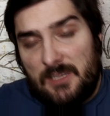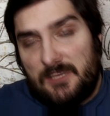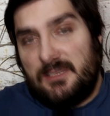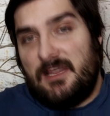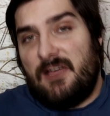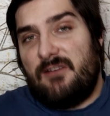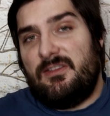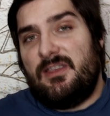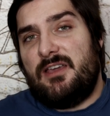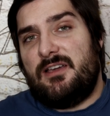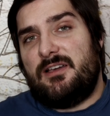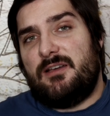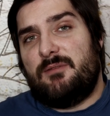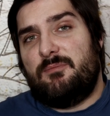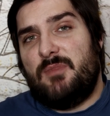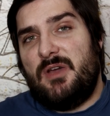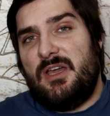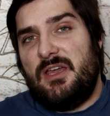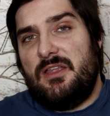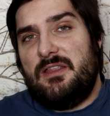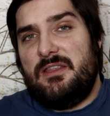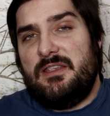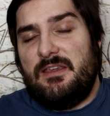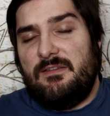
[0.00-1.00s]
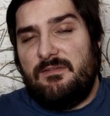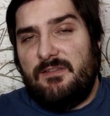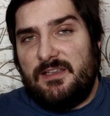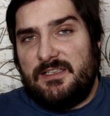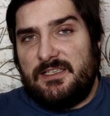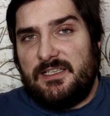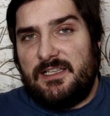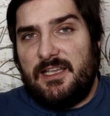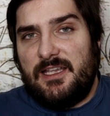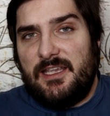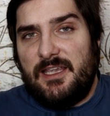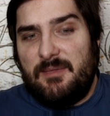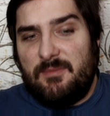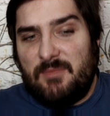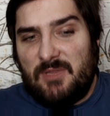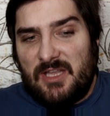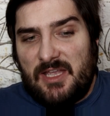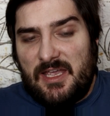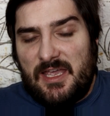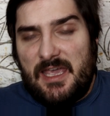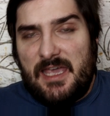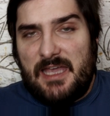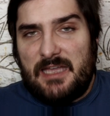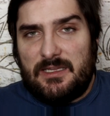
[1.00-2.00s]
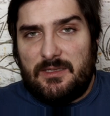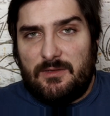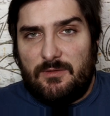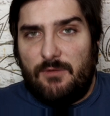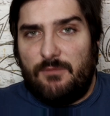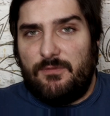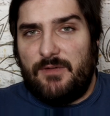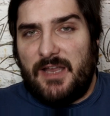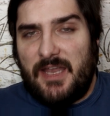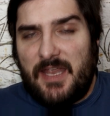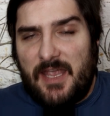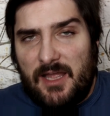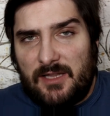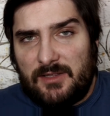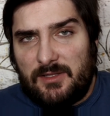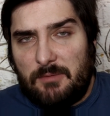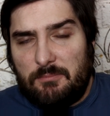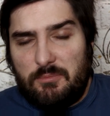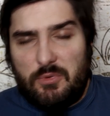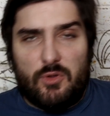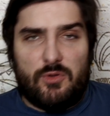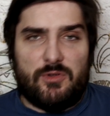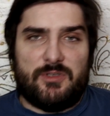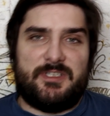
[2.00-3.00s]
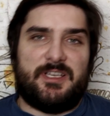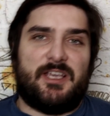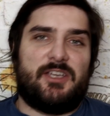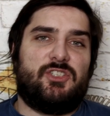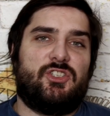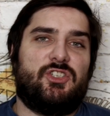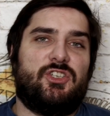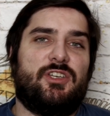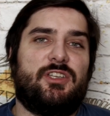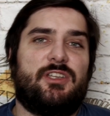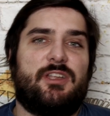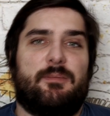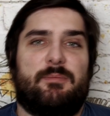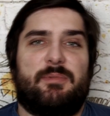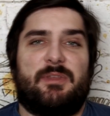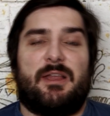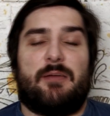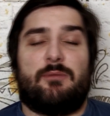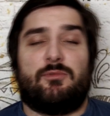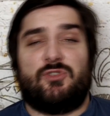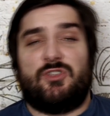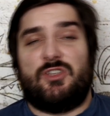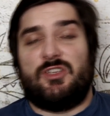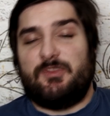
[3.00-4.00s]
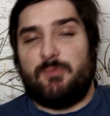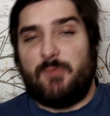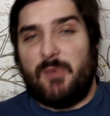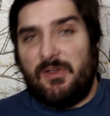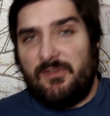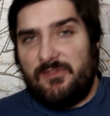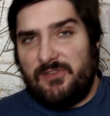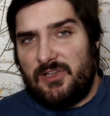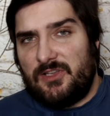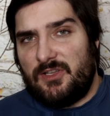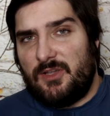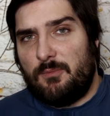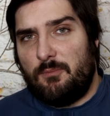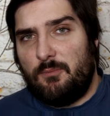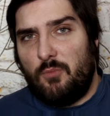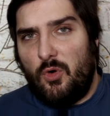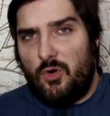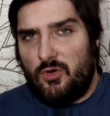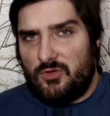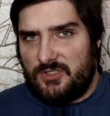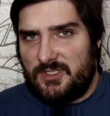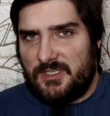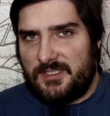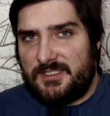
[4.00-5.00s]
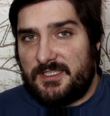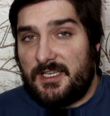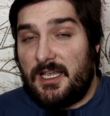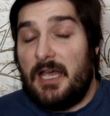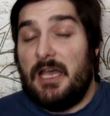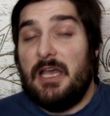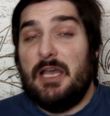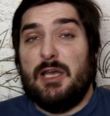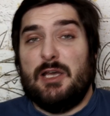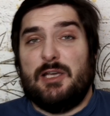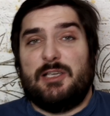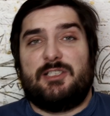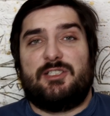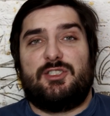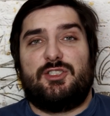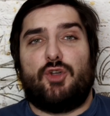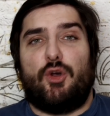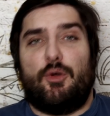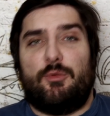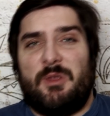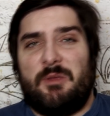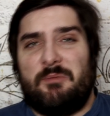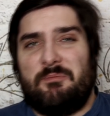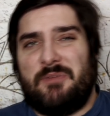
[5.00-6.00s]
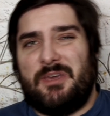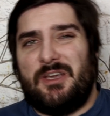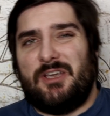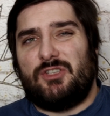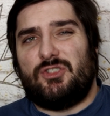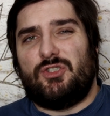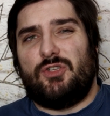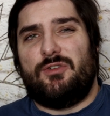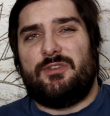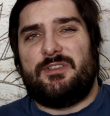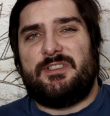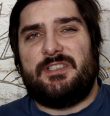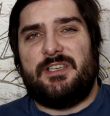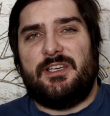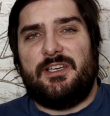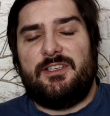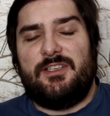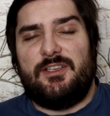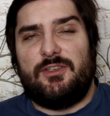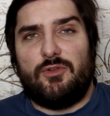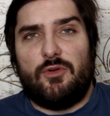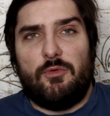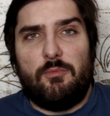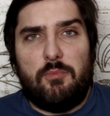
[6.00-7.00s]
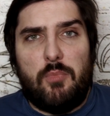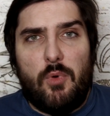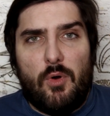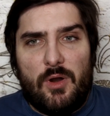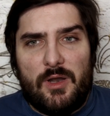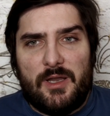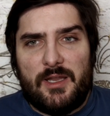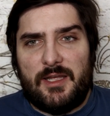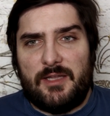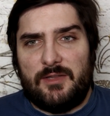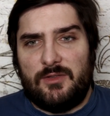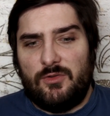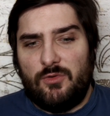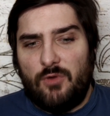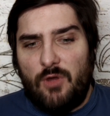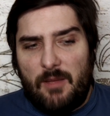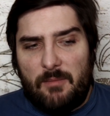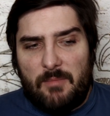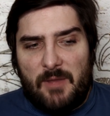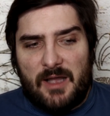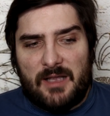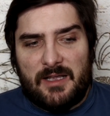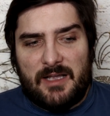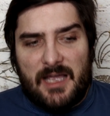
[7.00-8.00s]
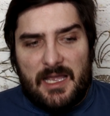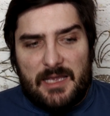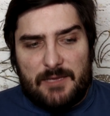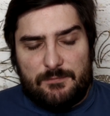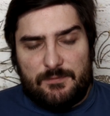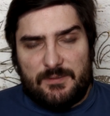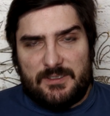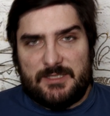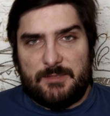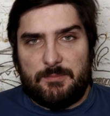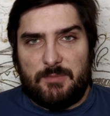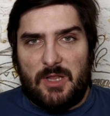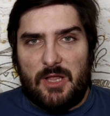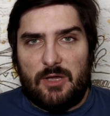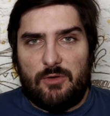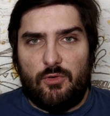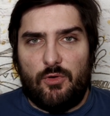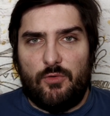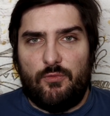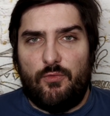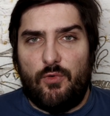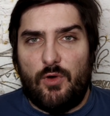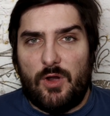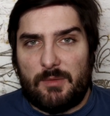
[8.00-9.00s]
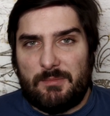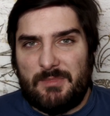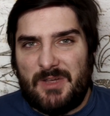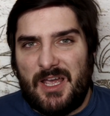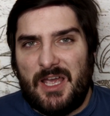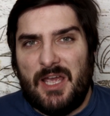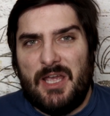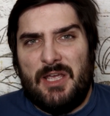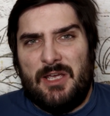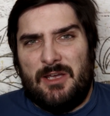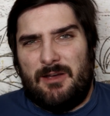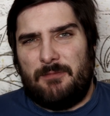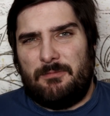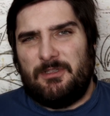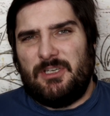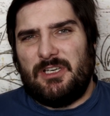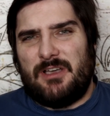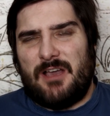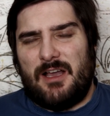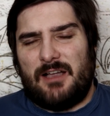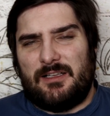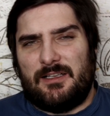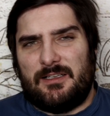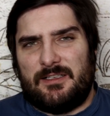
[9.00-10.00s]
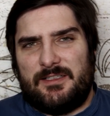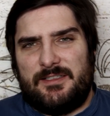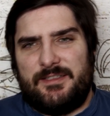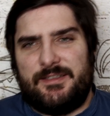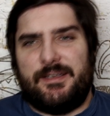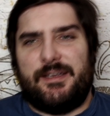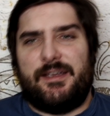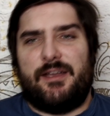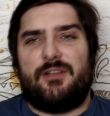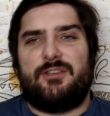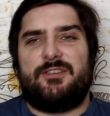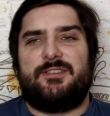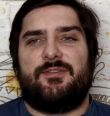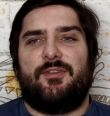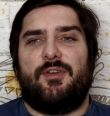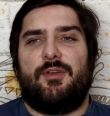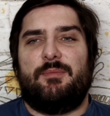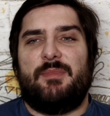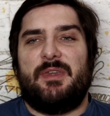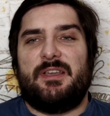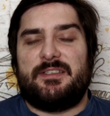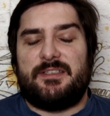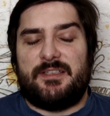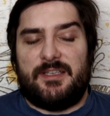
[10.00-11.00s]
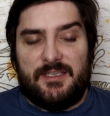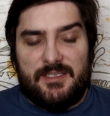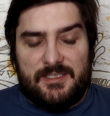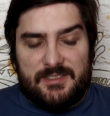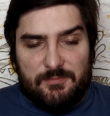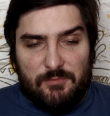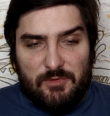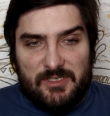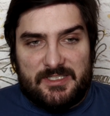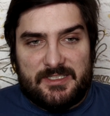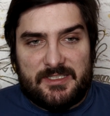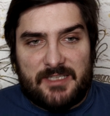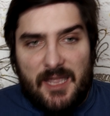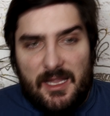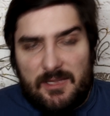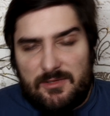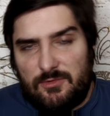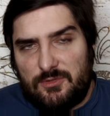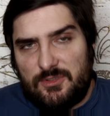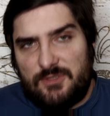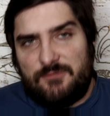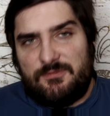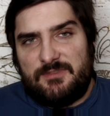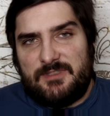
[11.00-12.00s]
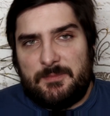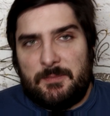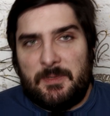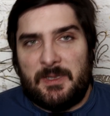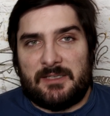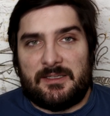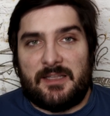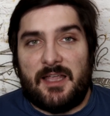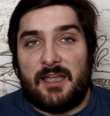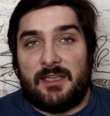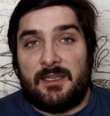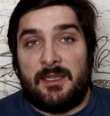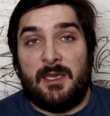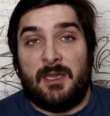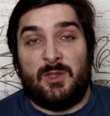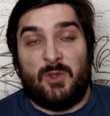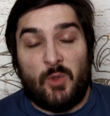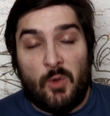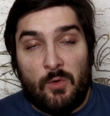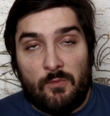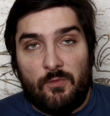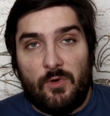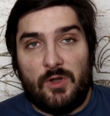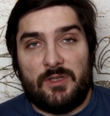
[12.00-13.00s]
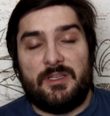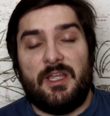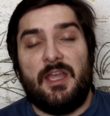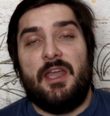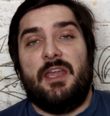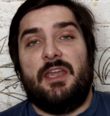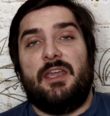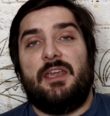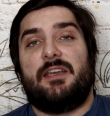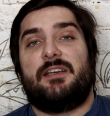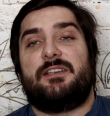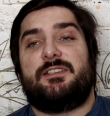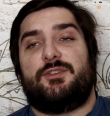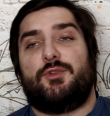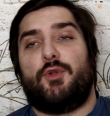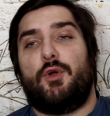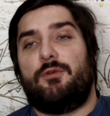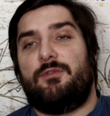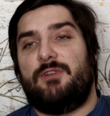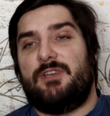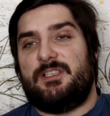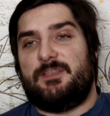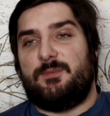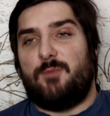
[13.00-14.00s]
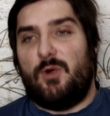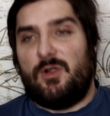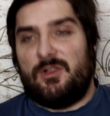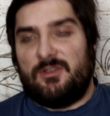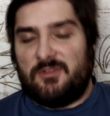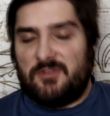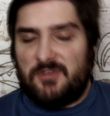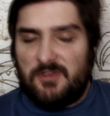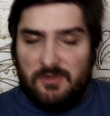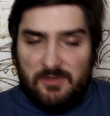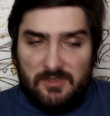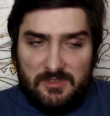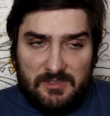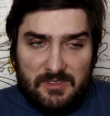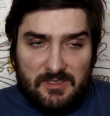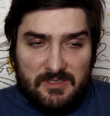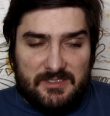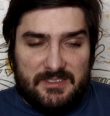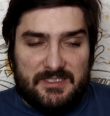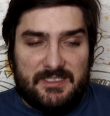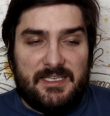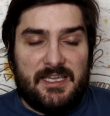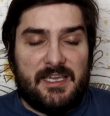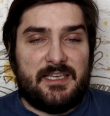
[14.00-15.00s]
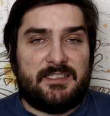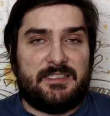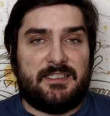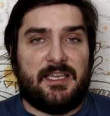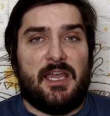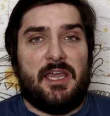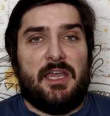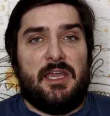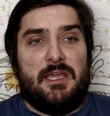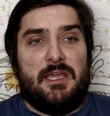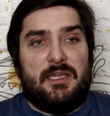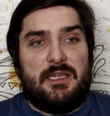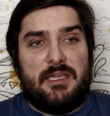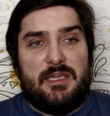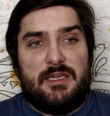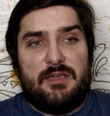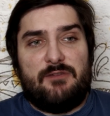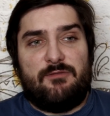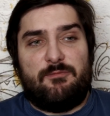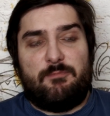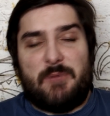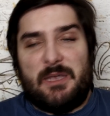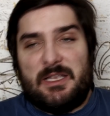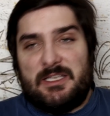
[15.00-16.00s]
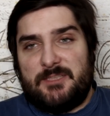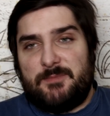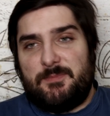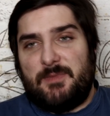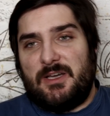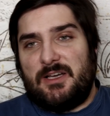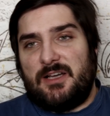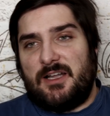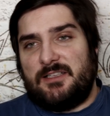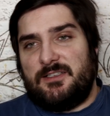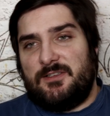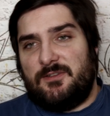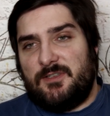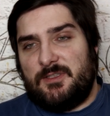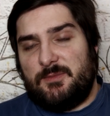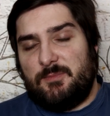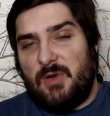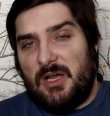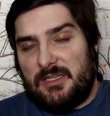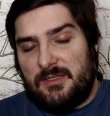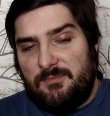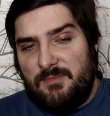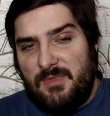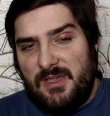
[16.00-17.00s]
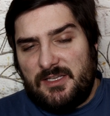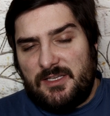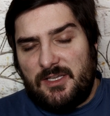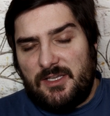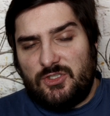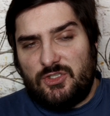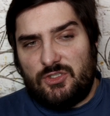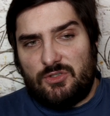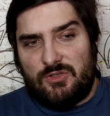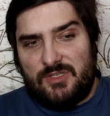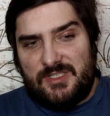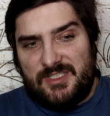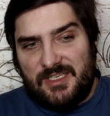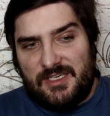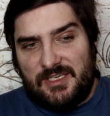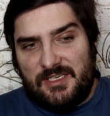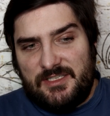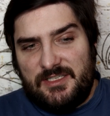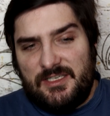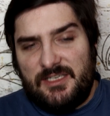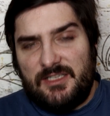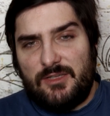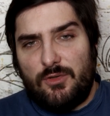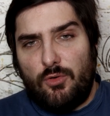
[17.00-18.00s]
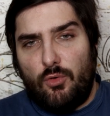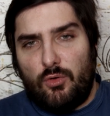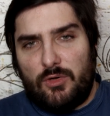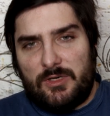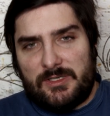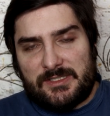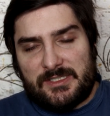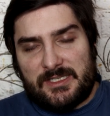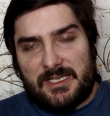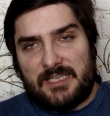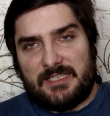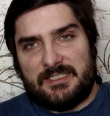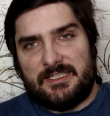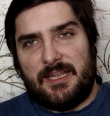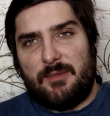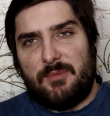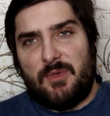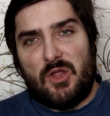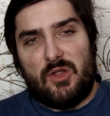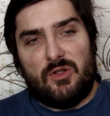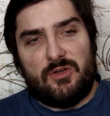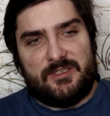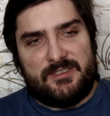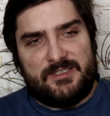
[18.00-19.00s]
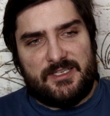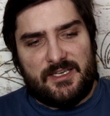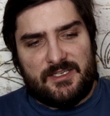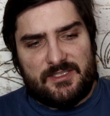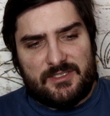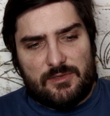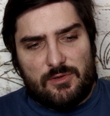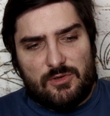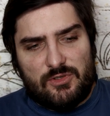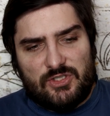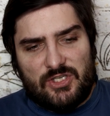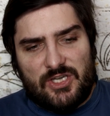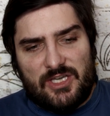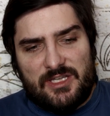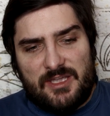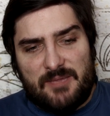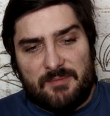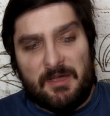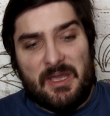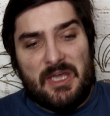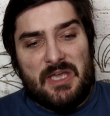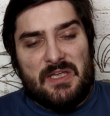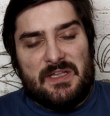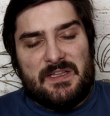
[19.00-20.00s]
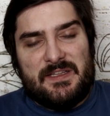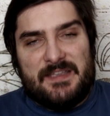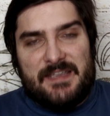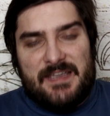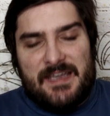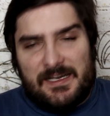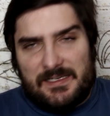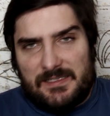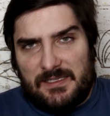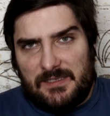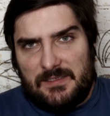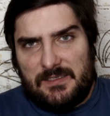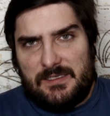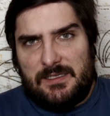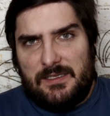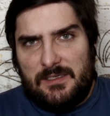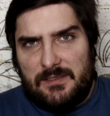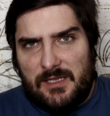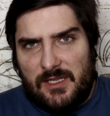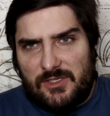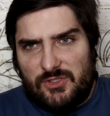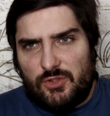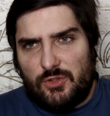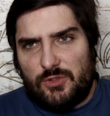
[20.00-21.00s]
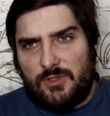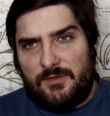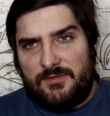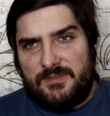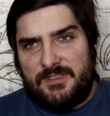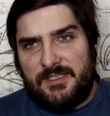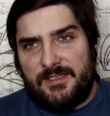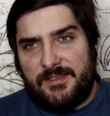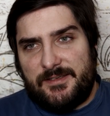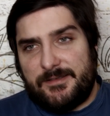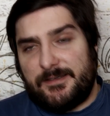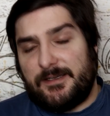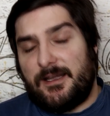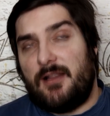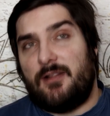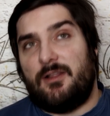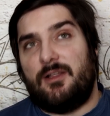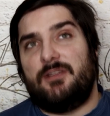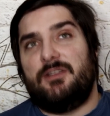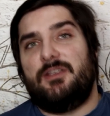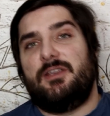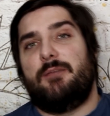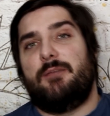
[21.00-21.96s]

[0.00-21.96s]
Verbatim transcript: Давненько мы не видели именно этого варианта полузащиты, потому что с появлением Мозеса Зобнин перешел в середину поля, ну а Бакаев из-за плохой формы вообще вообще как-то растерял свое место и свой статус в «Спартаке». Но вот их снова используют здесь, и, в принципе, хотелось бы отметить, что середина у красно-белых, за исключением некоторых недочетов, сыграла